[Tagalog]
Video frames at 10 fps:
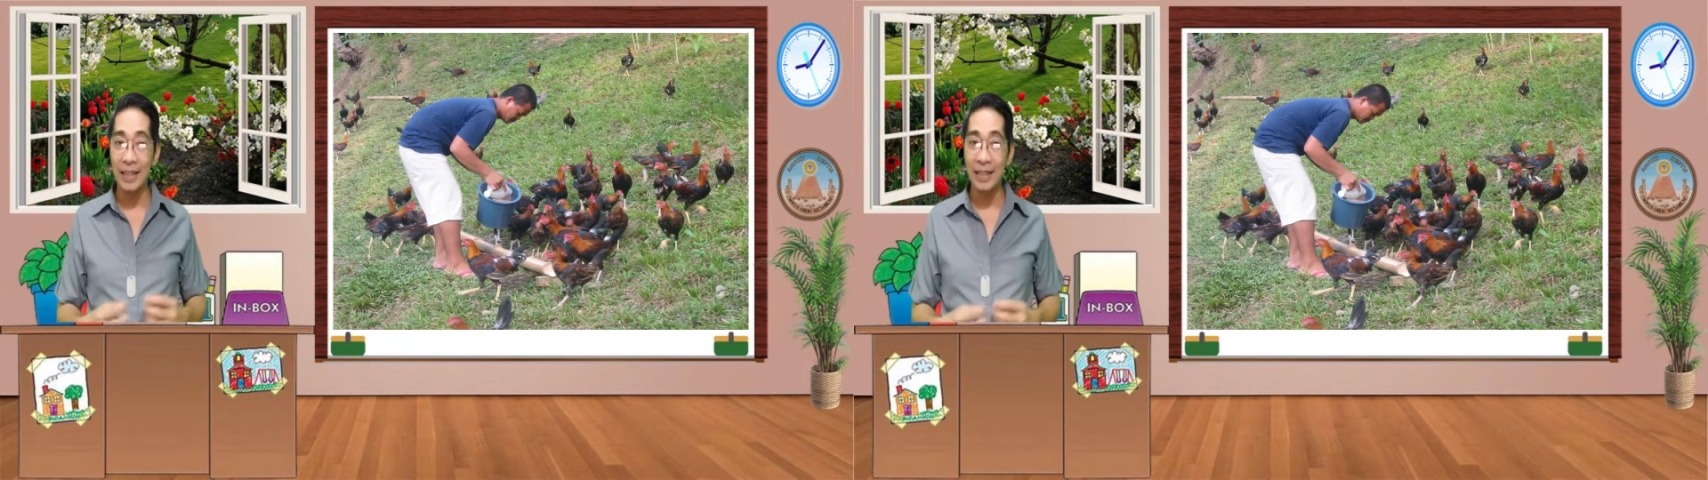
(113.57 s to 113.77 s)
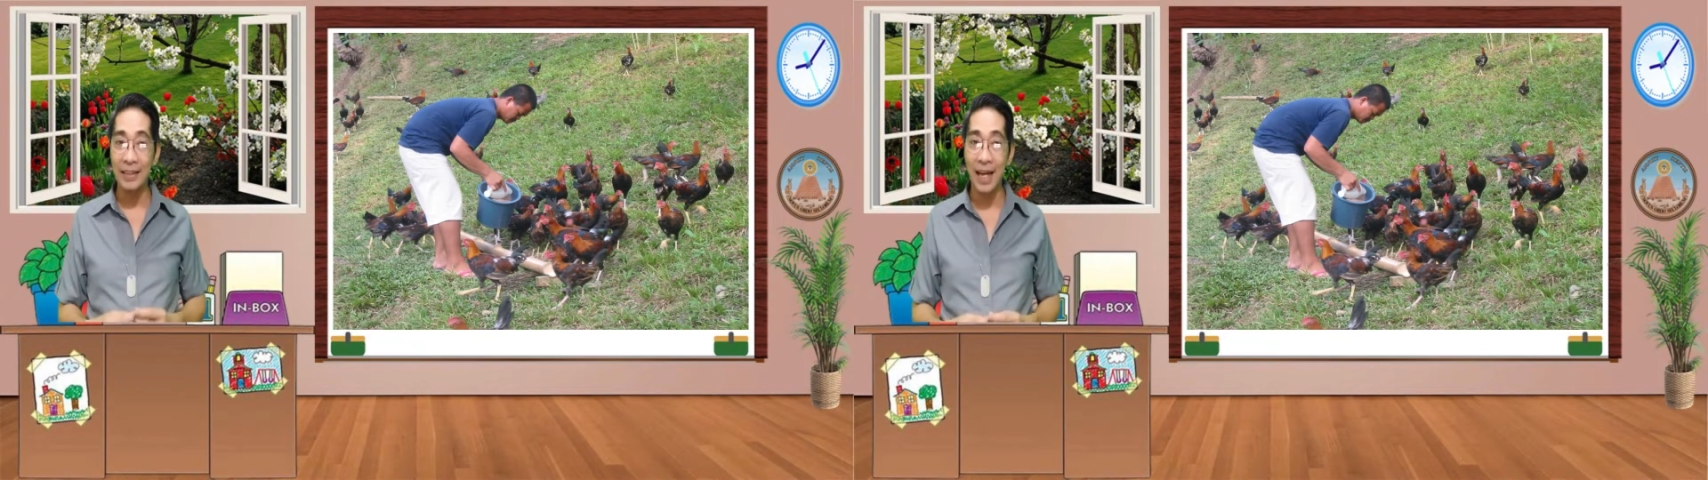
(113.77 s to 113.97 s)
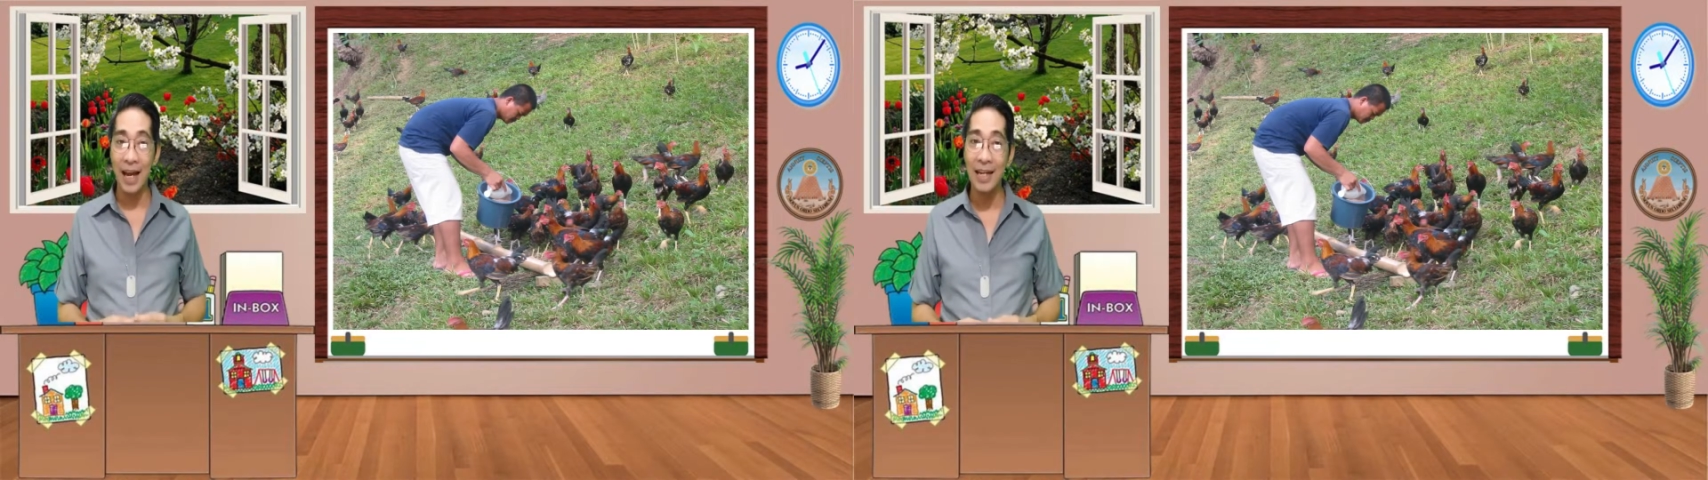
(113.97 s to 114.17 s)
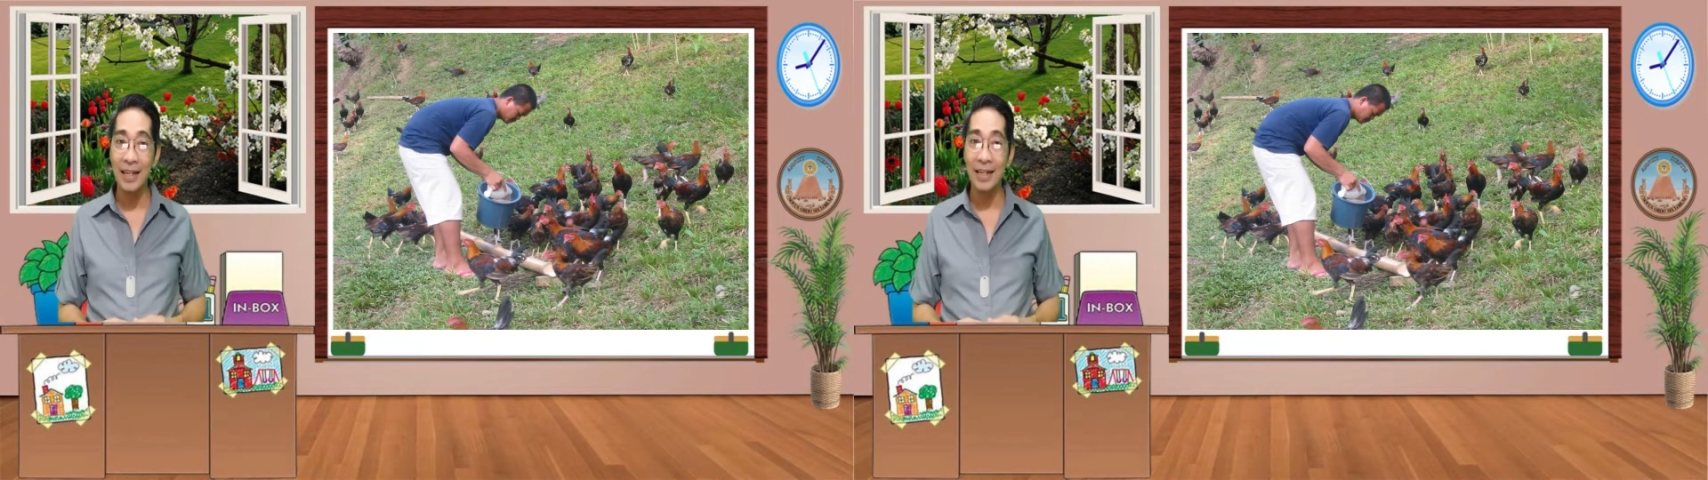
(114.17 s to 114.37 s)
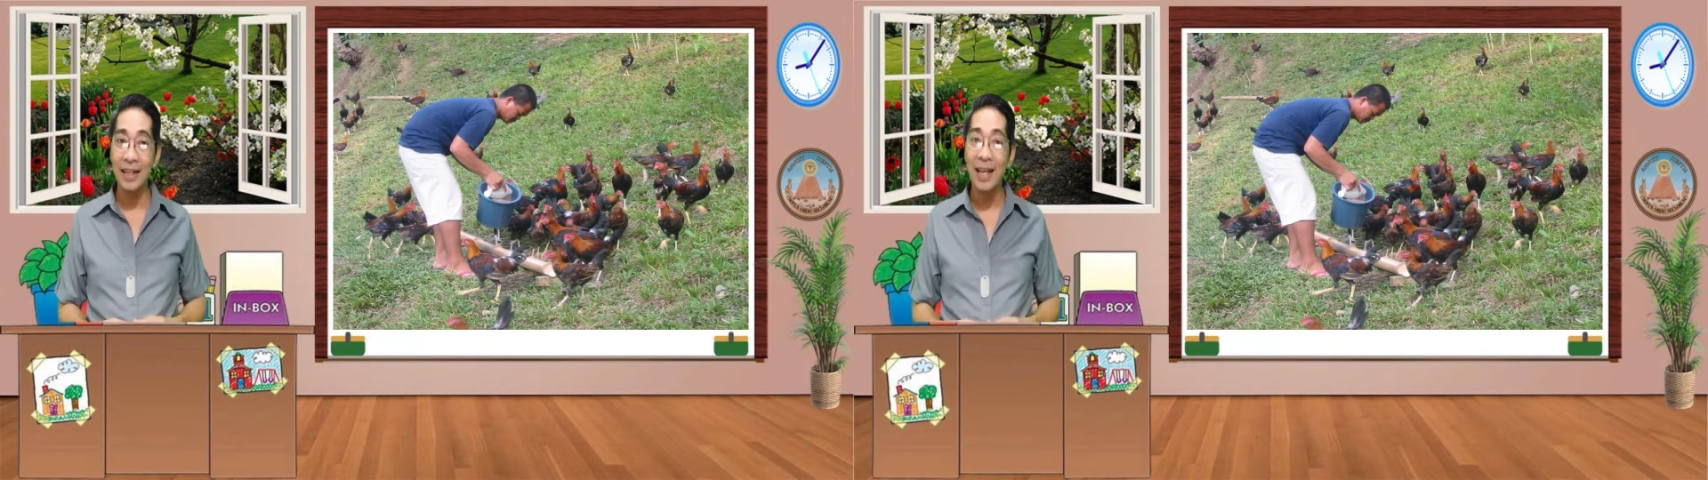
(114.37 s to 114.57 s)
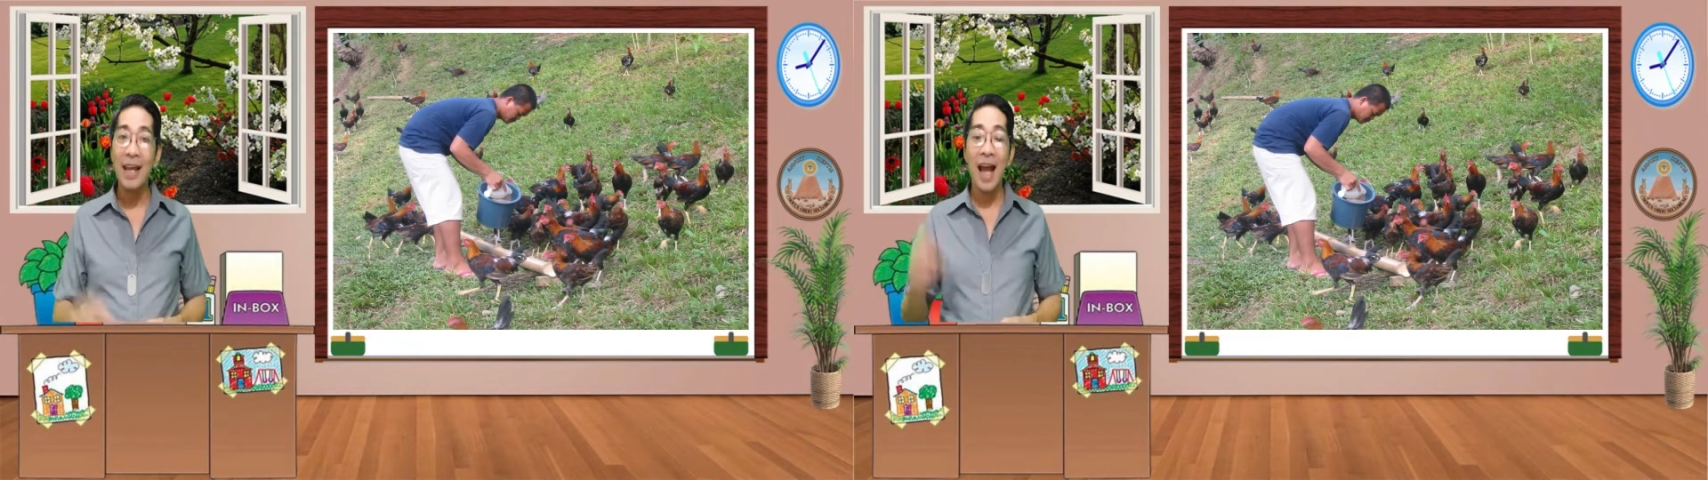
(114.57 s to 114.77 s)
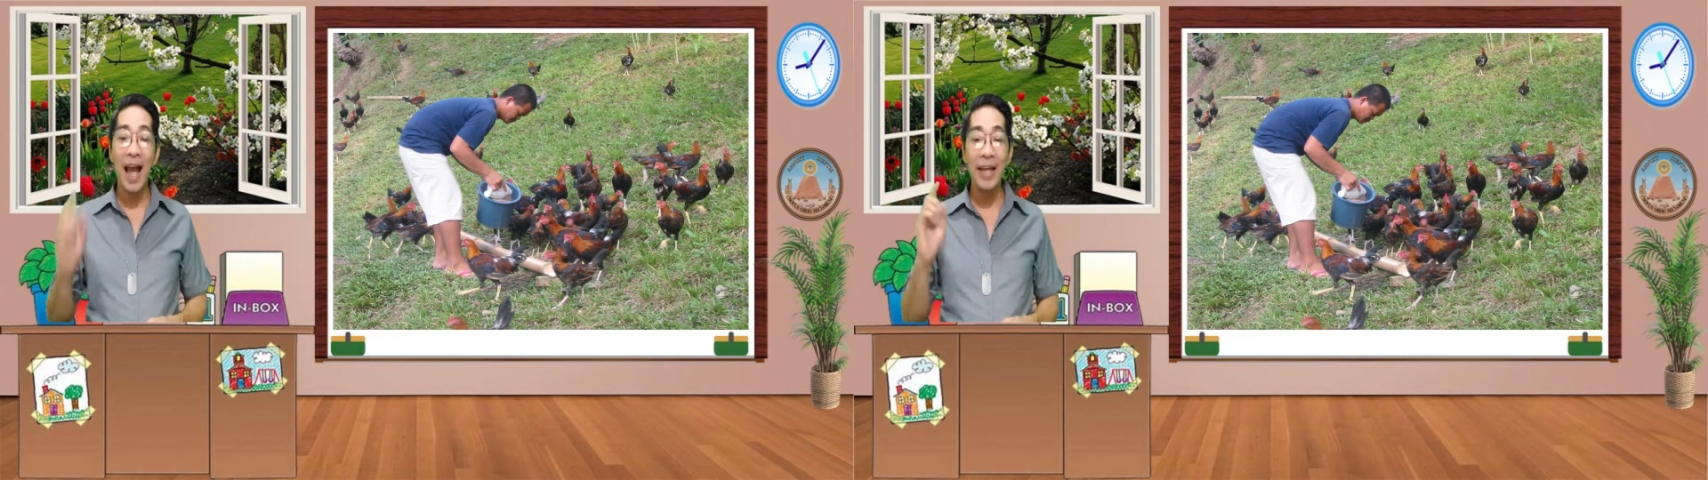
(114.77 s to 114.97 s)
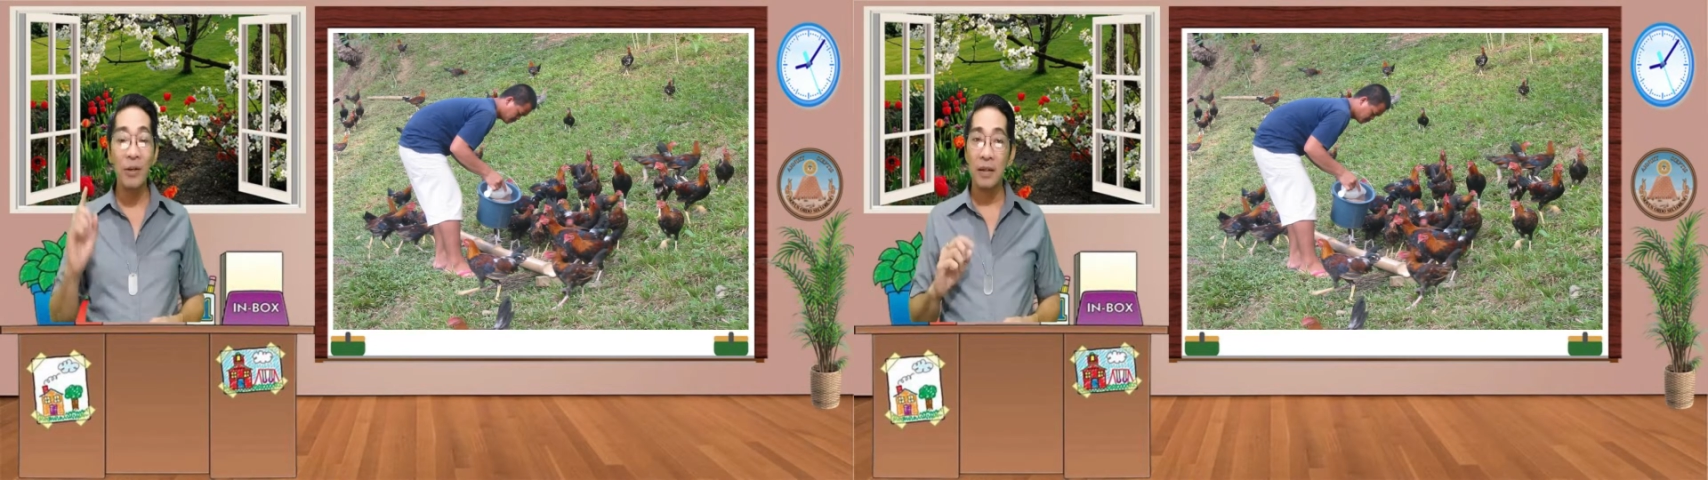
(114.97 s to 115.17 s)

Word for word: ating tahanan ay